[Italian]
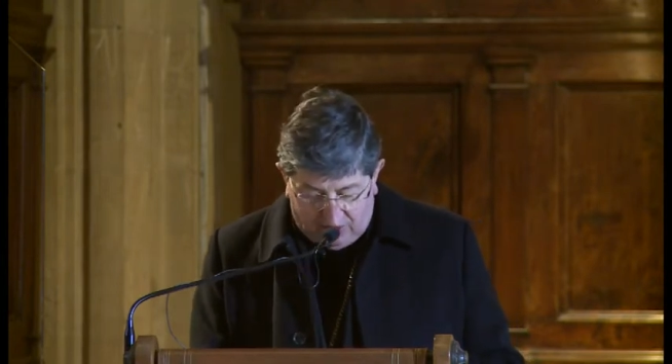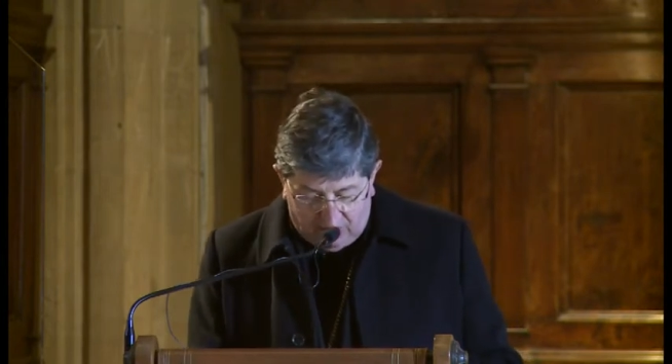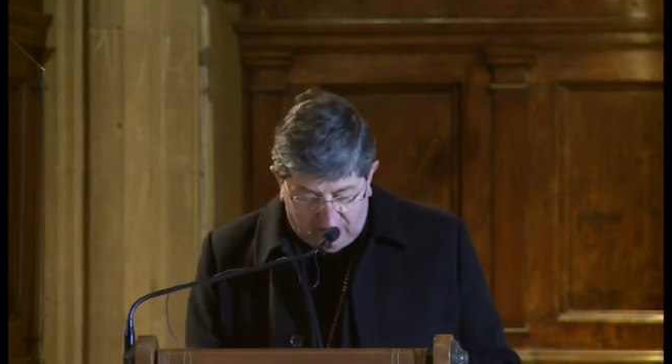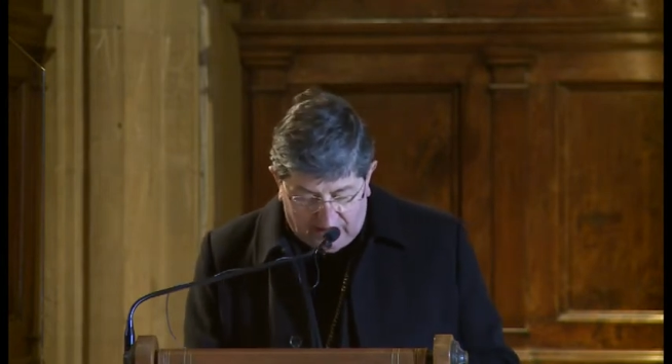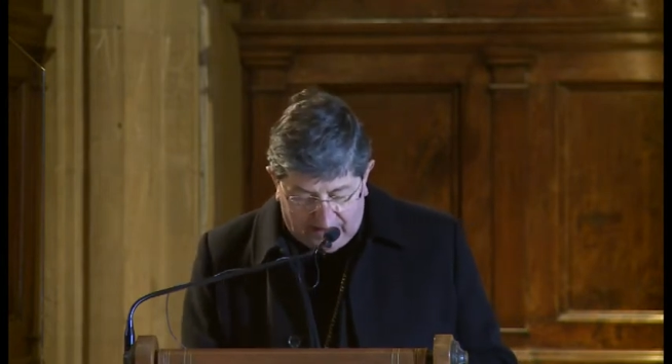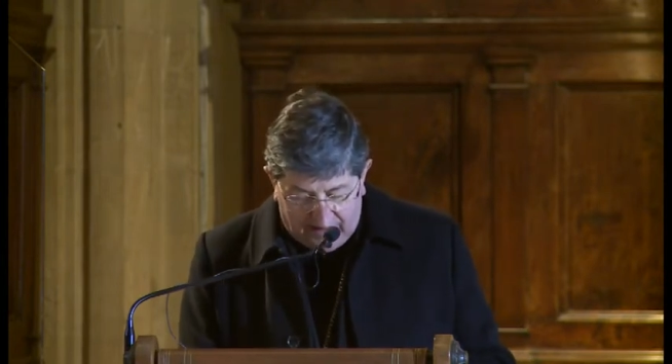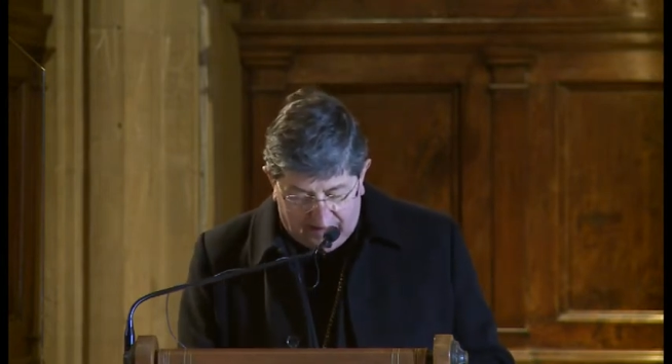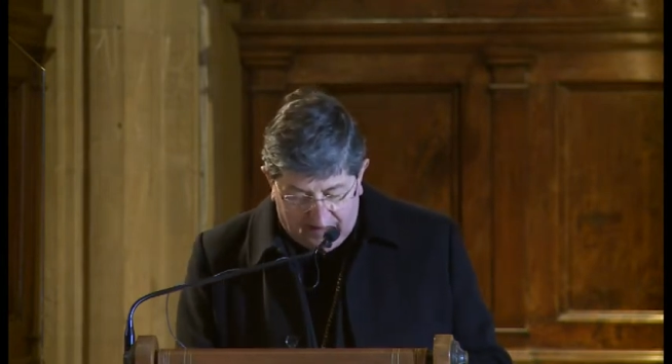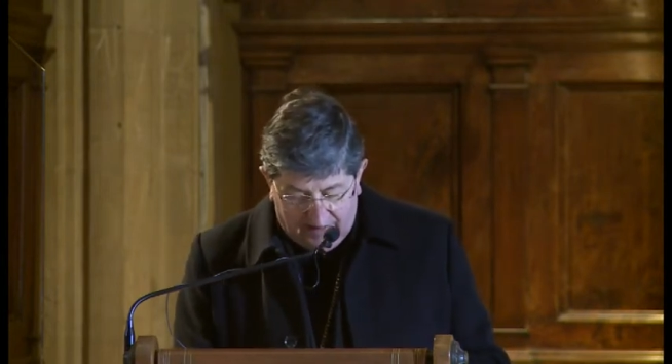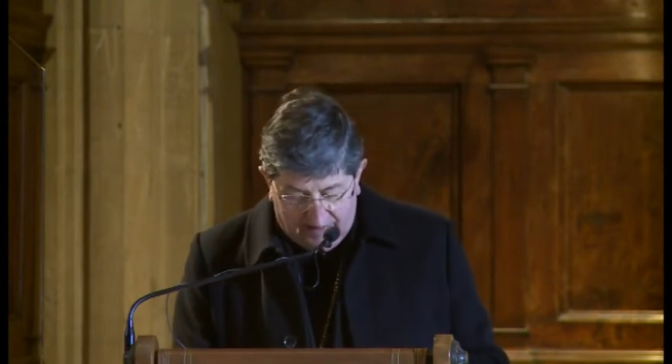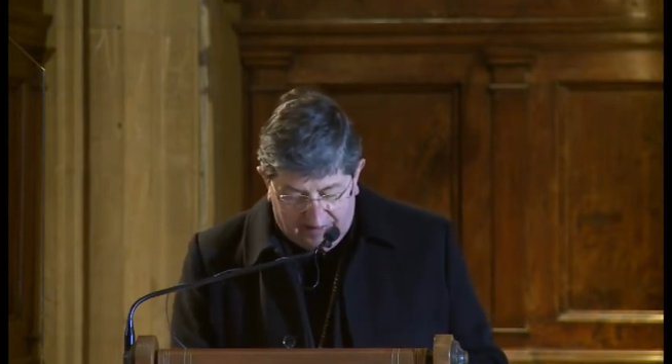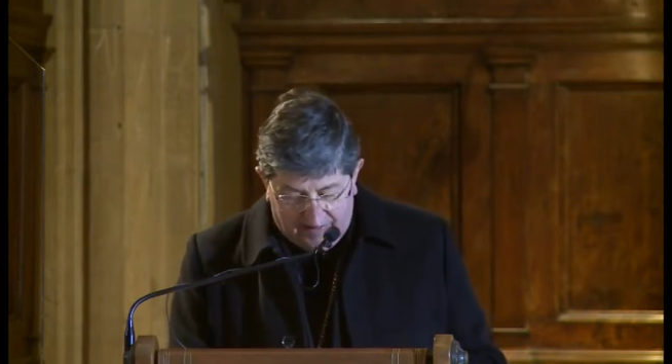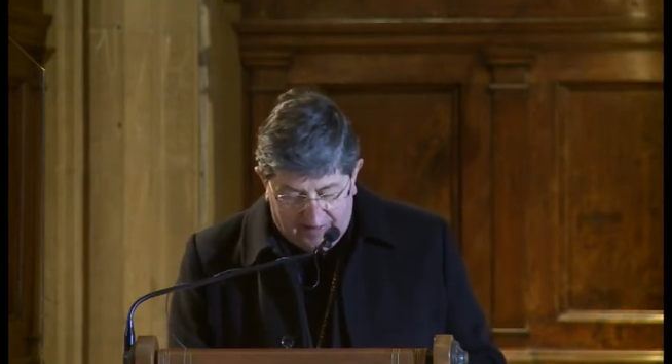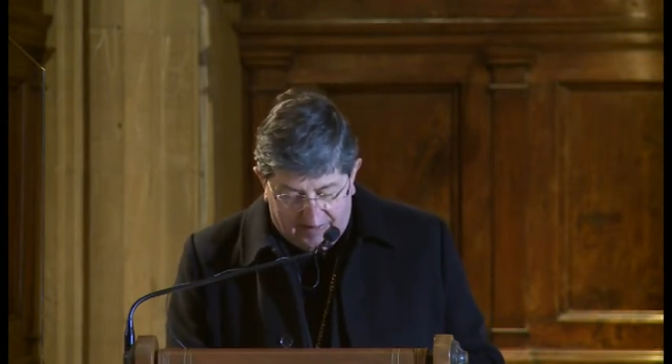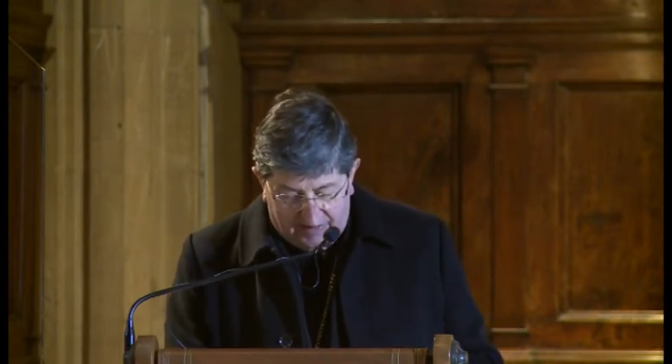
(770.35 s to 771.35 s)
Ora
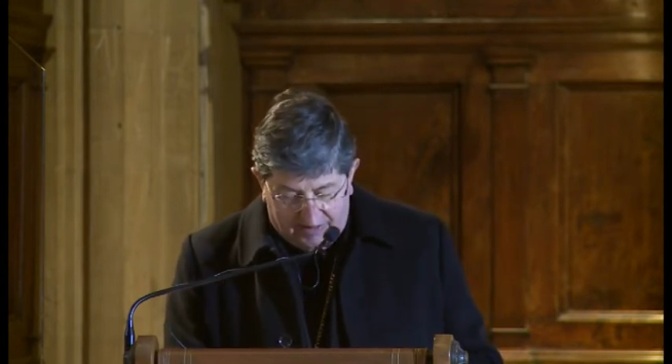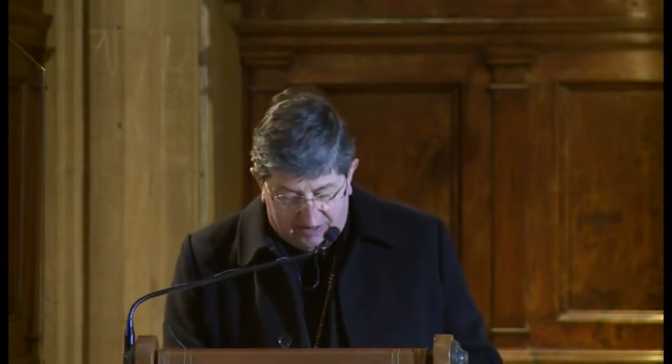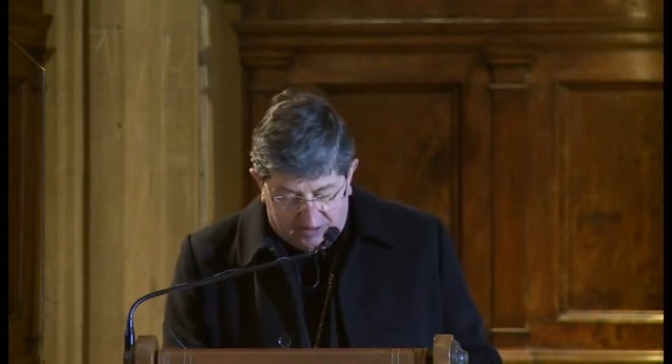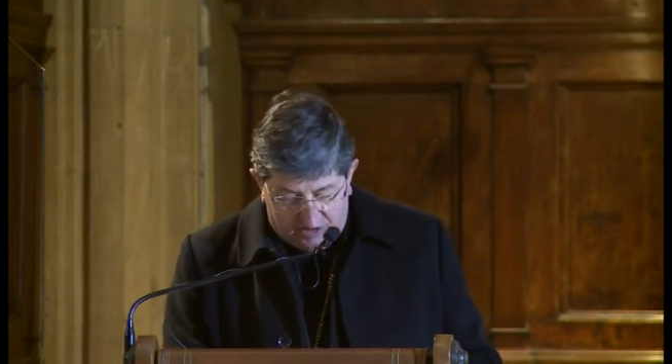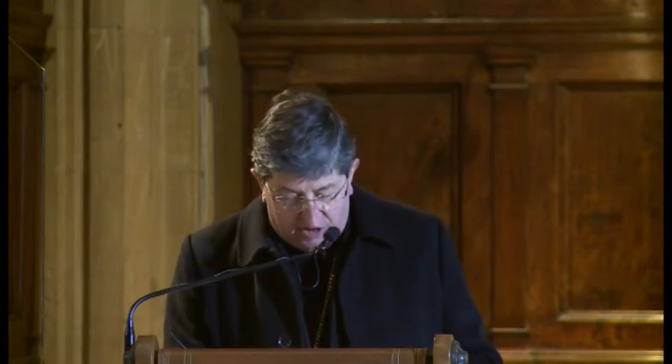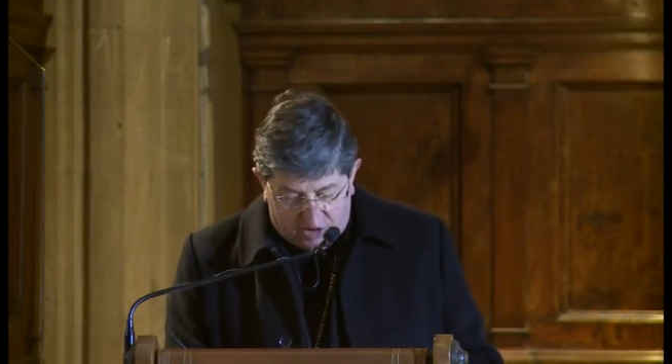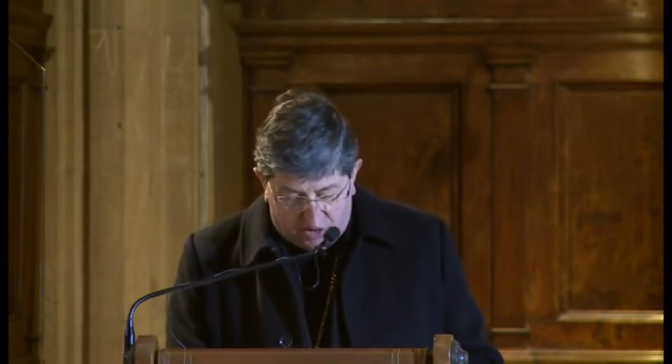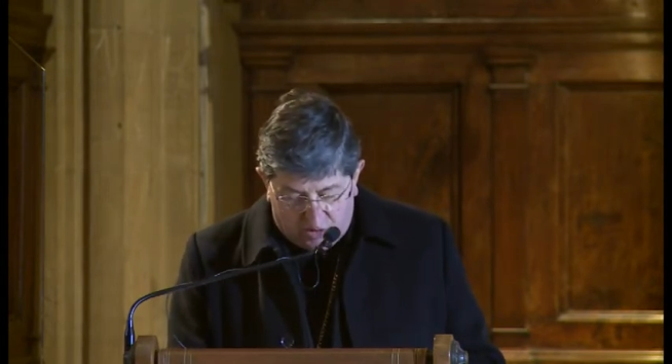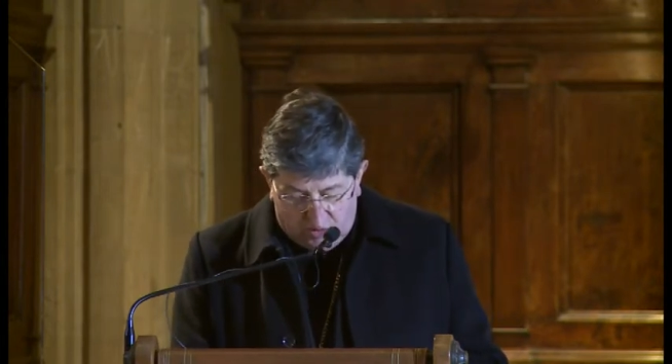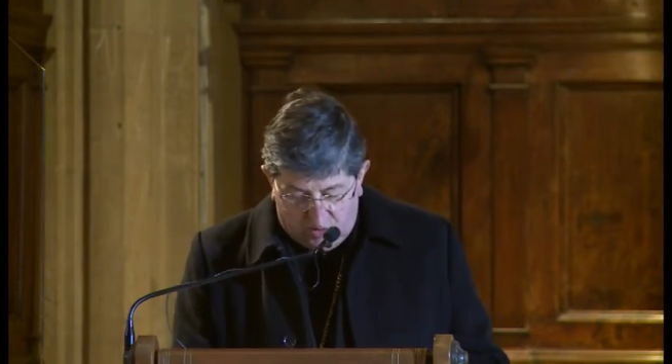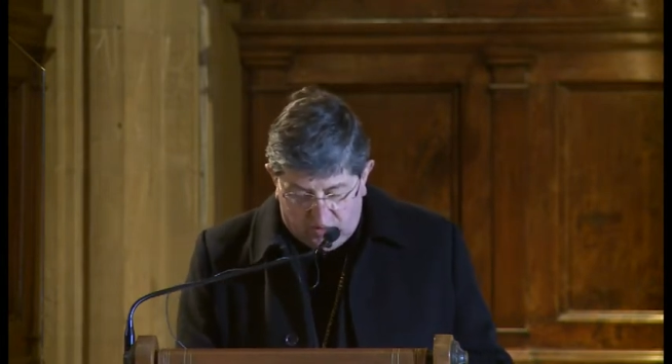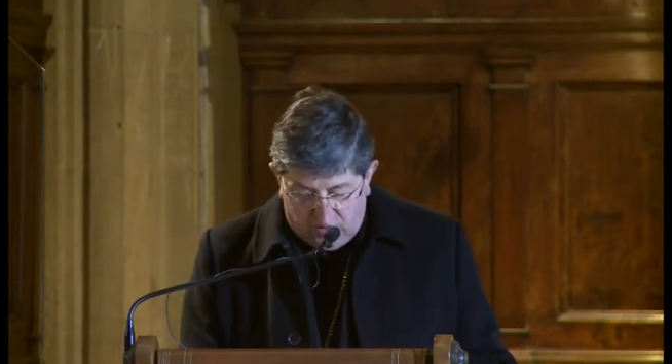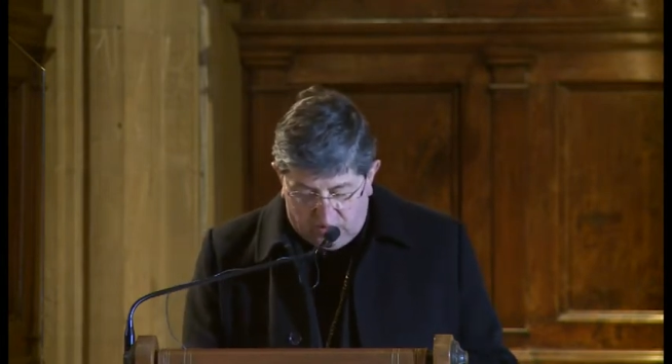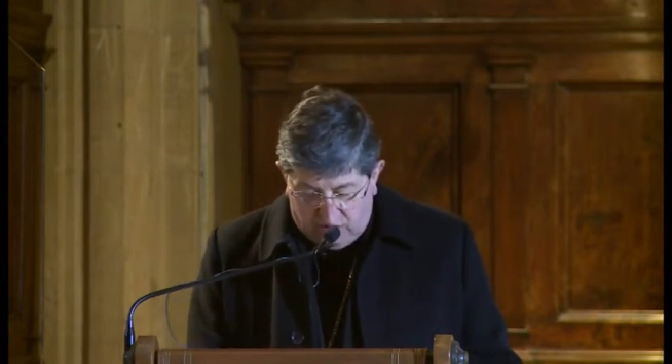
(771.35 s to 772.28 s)
Gesù